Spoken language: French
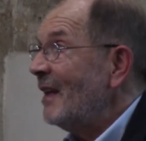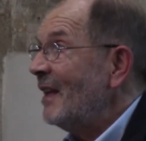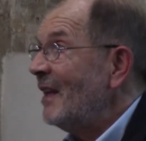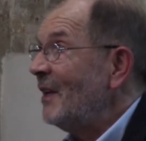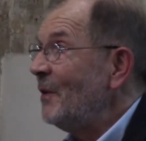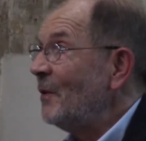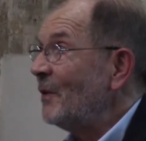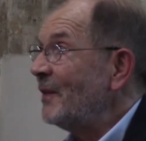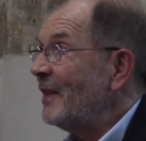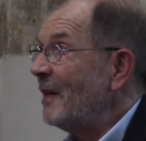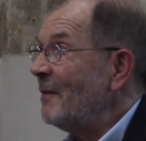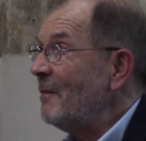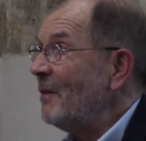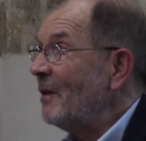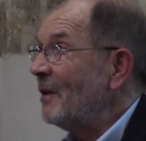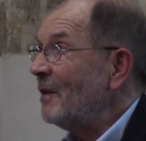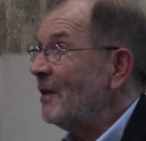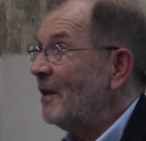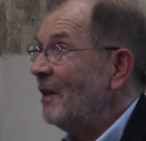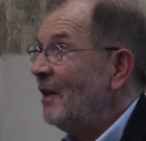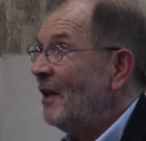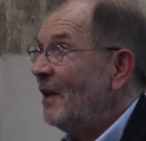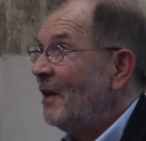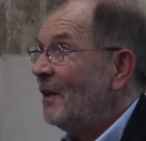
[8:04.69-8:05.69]
Et
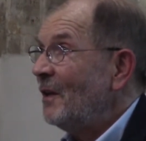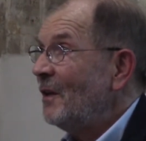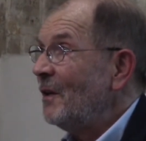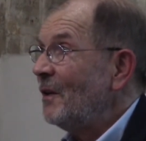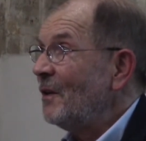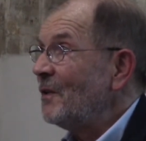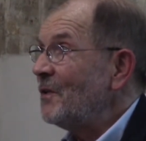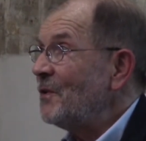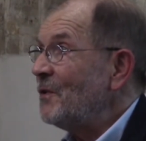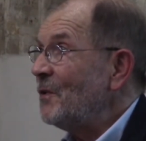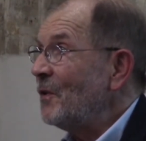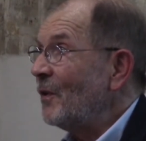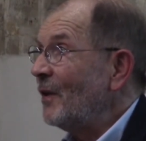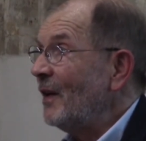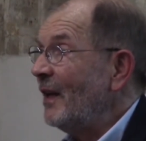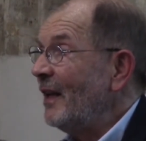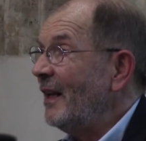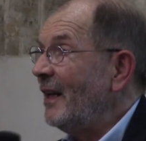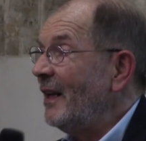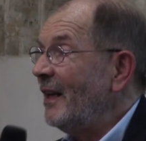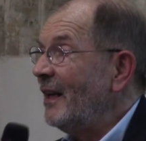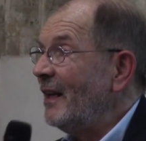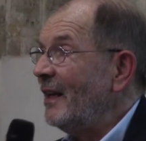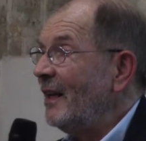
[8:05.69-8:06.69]
notamment sur
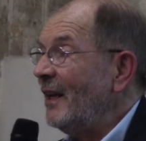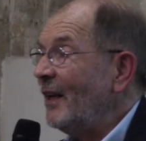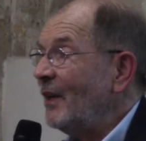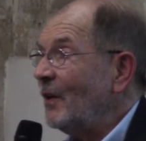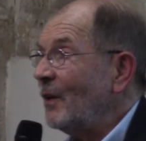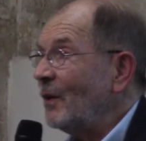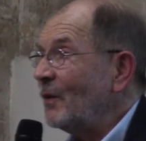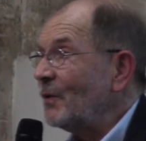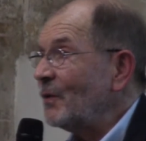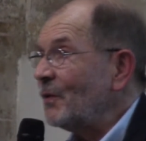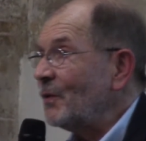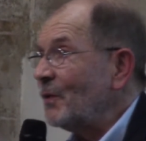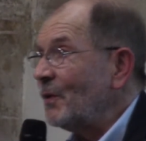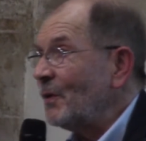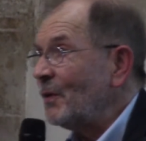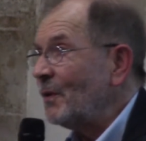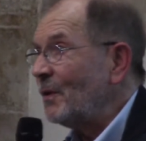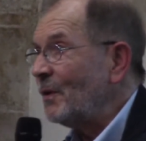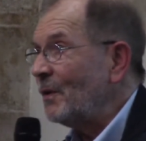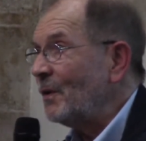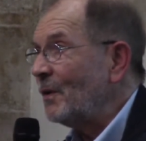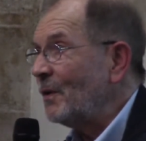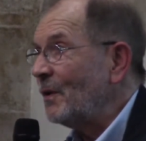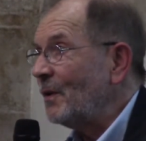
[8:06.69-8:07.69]
les,
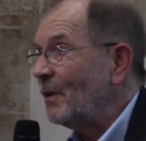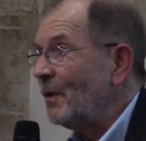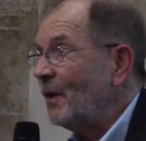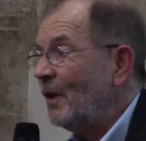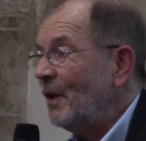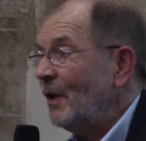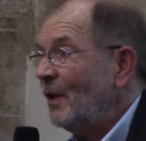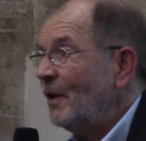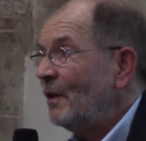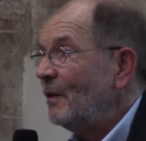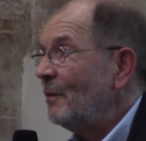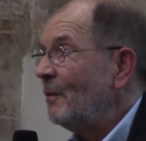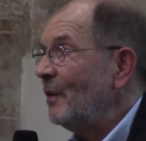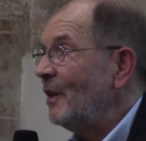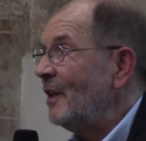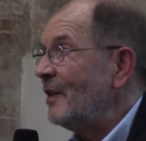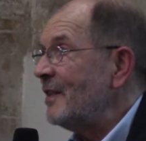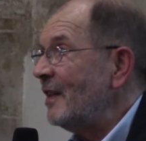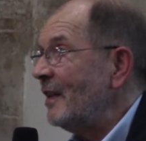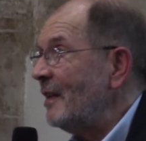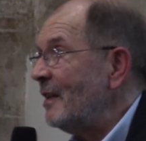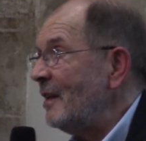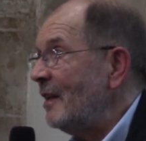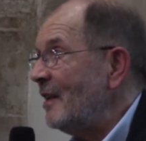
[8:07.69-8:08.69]
cantons, ben,
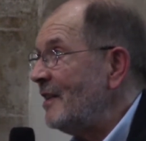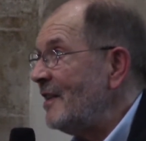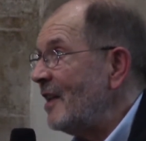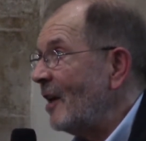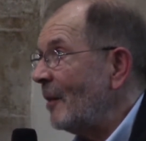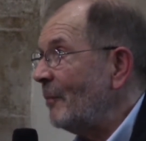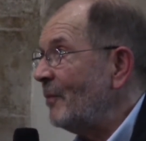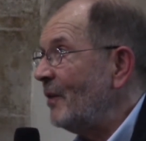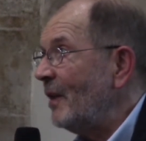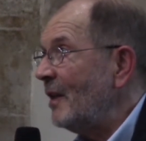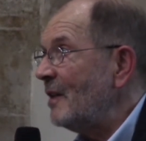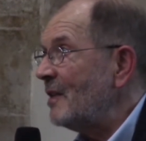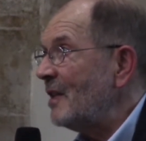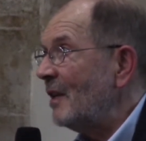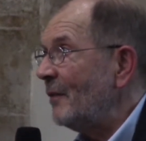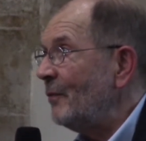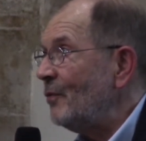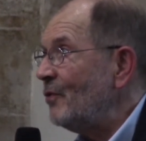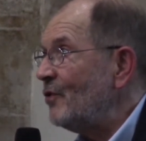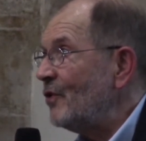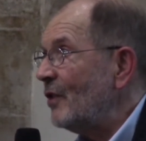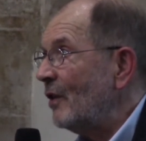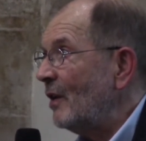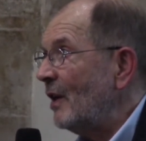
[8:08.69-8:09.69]
les Herbiers,
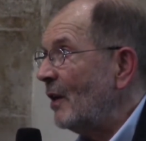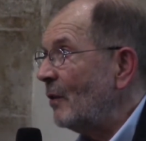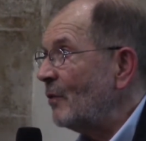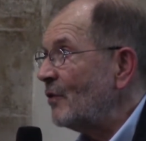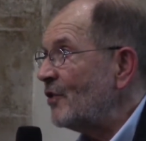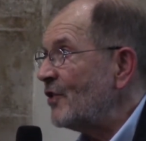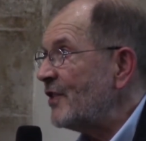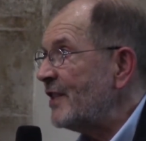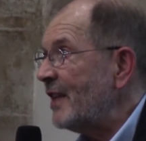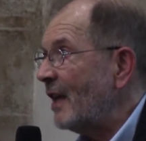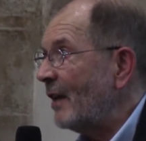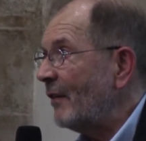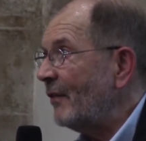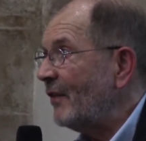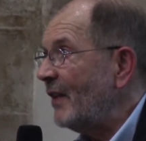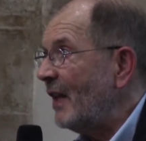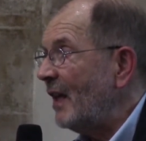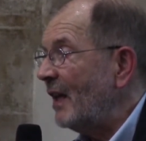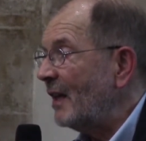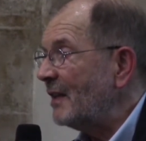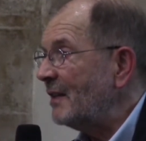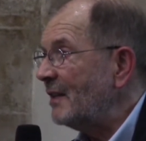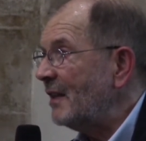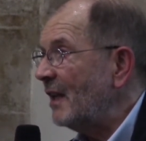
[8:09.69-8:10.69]
Saint-Fulgent, La
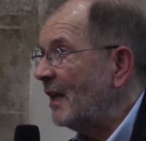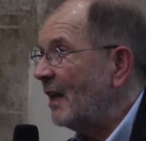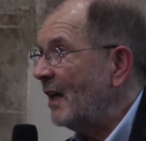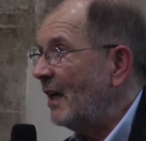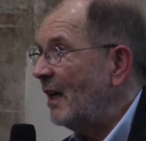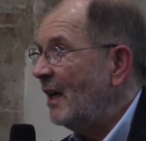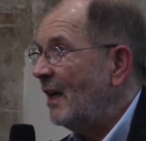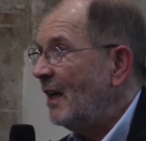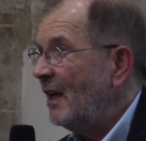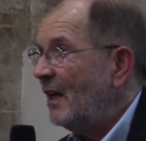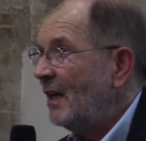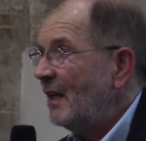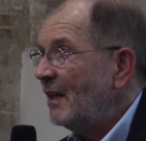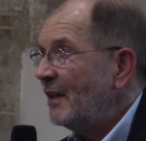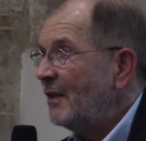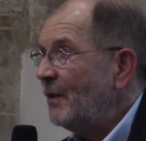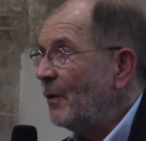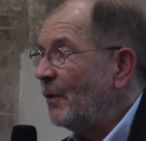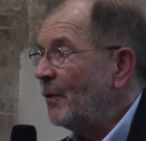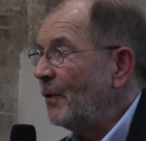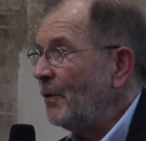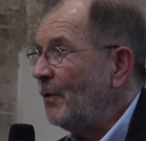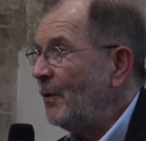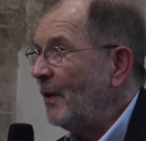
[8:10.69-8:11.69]
Roche-Servière, etc qui
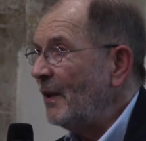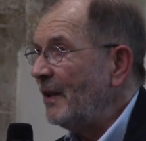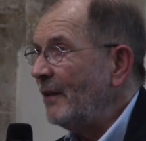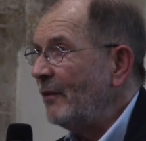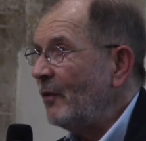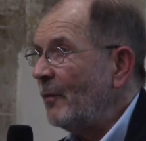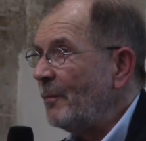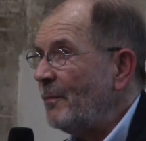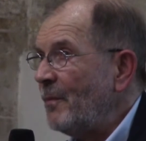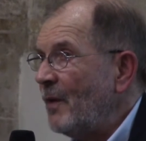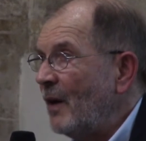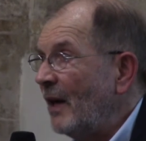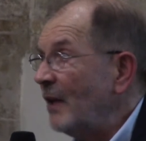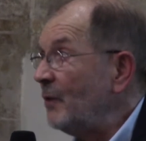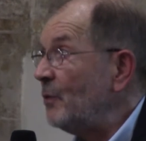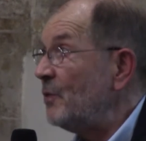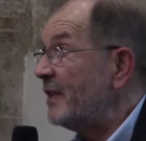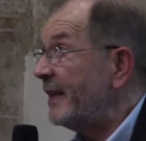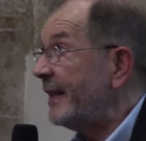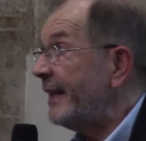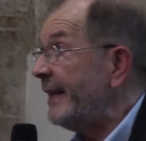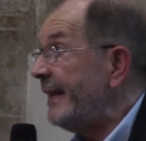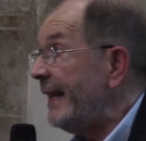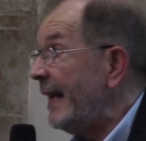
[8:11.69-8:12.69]
ont connu un développement
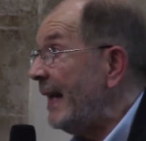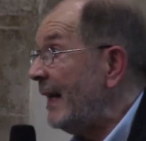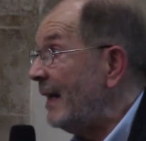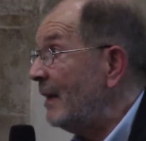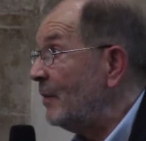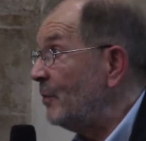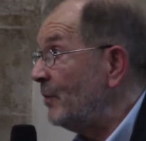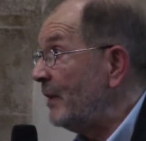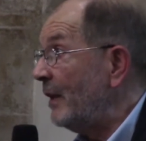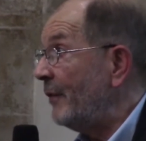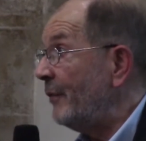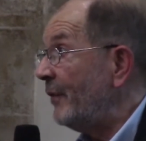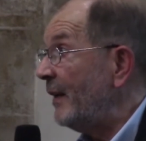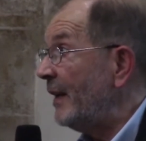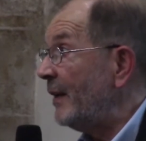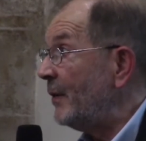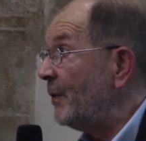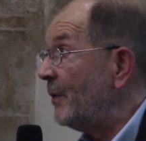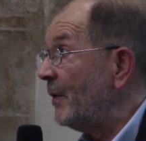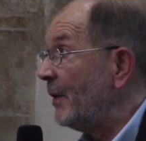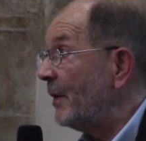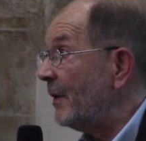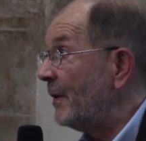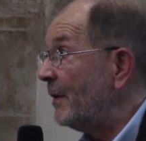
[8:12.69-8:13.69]
industriel tout à fait
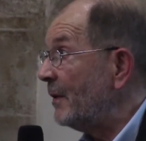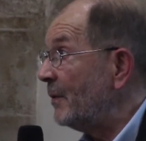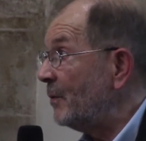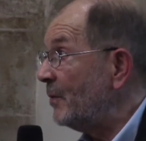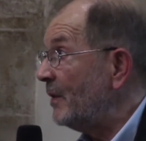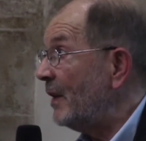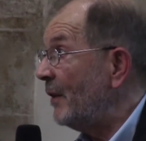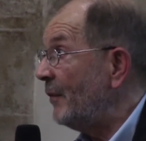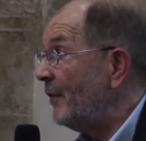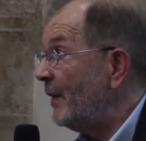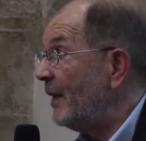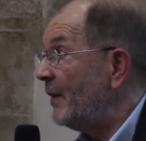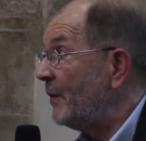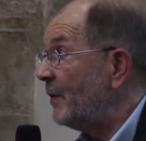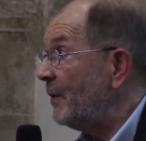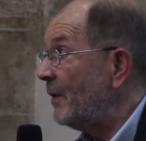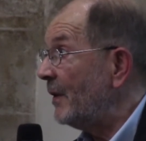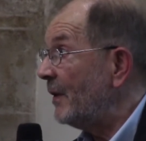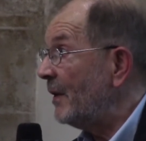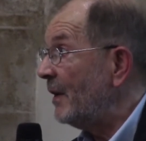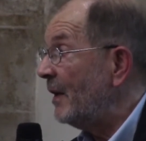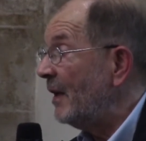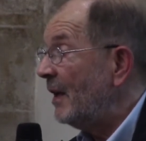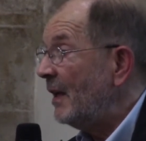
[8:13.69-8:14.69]
étonnant, tout à fait
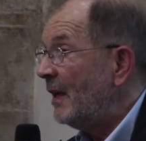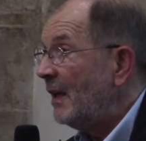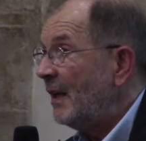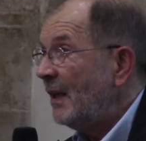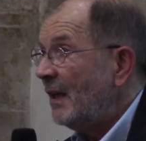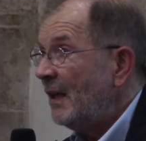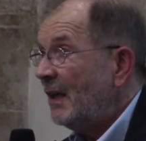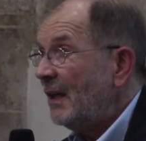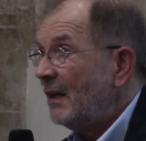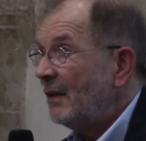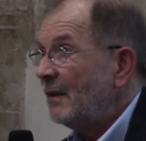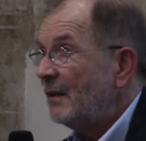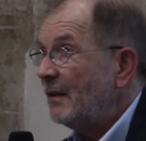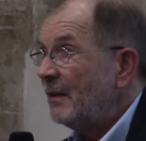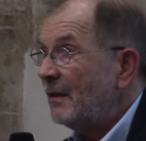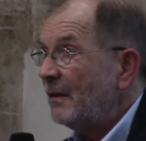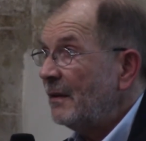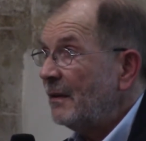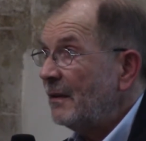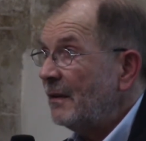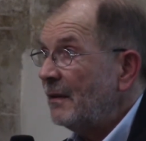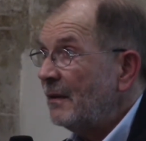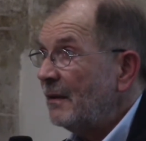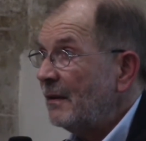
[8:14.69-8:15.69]
étonnant,
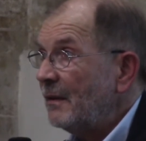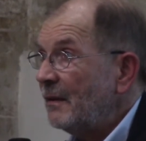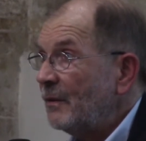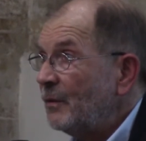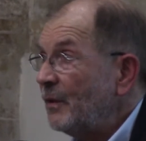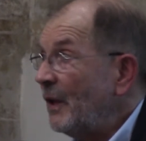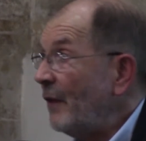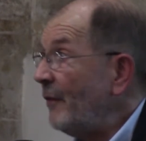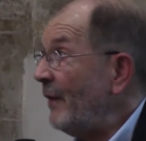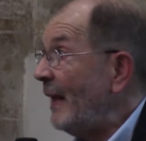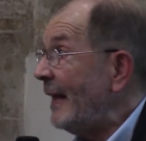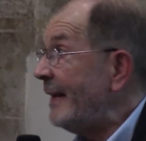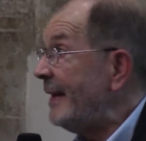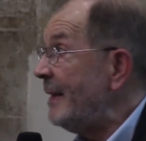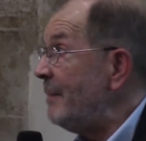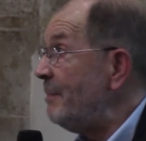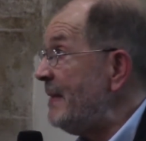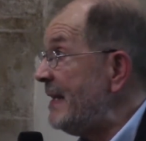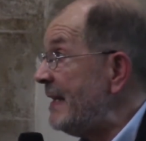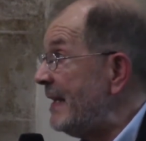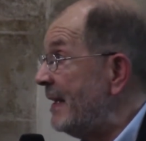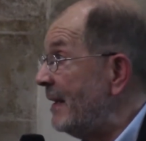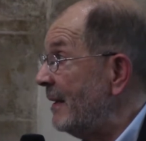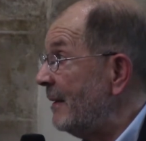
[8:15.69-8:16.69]
euh, tout à fait
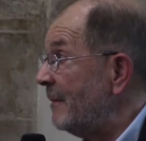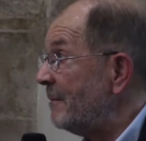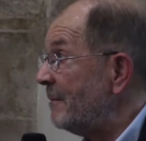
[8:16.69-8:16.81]
atypique.